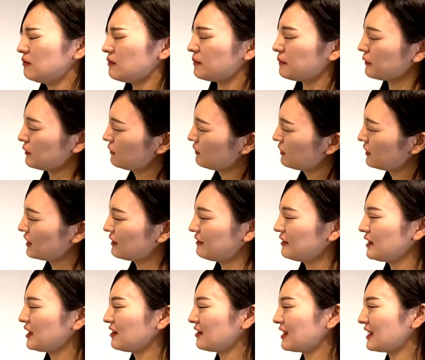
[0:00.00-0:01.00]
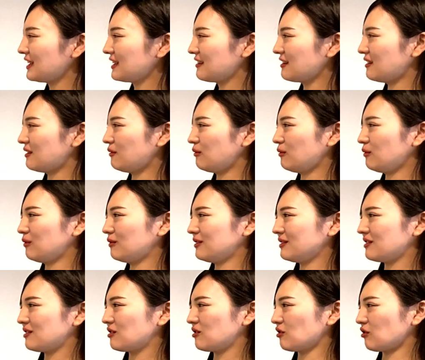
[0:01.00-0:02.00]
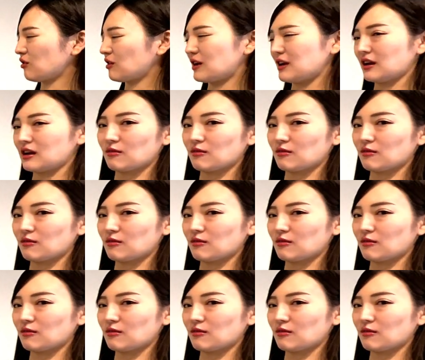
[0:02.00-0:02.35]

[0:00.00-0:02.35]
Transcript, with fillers: プログラミング系とはもうちょっとあれ